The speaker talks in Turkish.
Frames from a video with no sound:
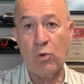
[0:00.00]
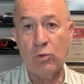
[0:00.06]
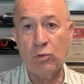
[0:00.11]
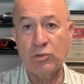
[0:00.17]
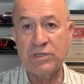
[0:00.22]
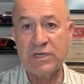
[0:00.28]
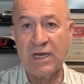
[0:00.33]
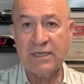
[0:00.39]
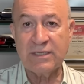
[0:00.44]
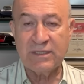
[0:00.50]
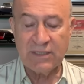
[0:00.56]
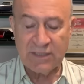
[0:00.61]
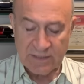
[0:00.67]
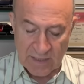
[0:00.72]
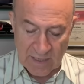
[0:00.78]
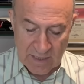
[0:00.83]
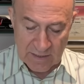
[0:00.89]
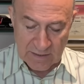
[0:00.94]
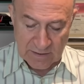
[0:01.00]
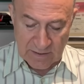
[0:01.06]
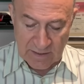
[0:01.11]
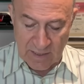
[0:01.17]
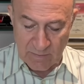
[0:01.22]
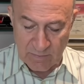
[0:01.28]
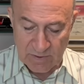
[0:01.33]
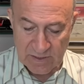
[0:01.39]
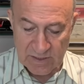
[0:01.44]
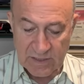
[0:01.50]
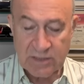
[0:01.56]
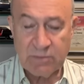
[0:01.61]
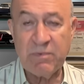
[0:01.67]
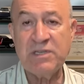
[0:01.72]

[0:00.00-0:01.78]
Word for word: olacaktır diyebiliriz.